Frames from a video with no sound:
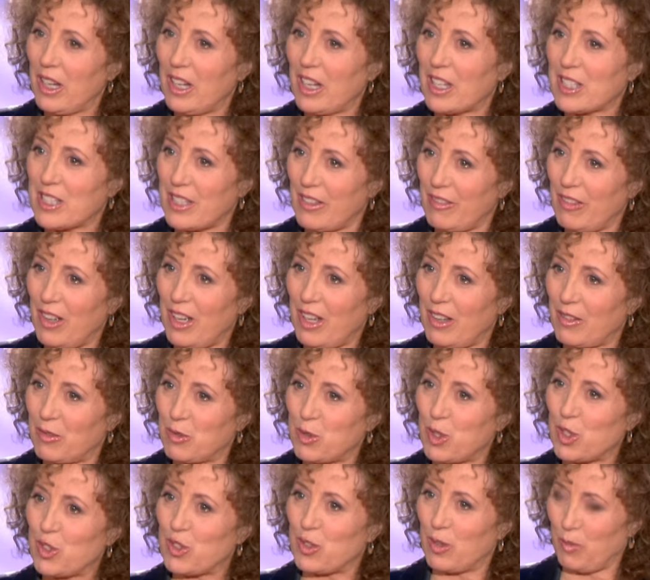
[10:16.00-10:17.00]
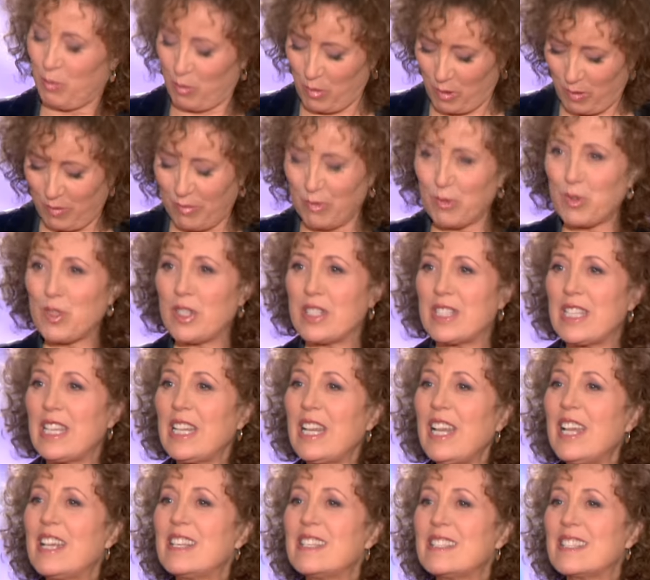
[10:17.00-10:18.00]
là, ça va. Ah, mais je suis très très bien. Vous êtes mais
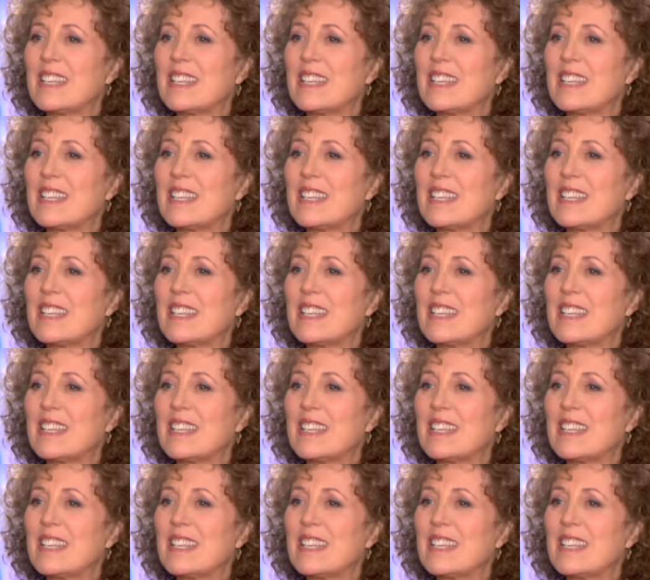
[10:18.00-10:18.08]
si vous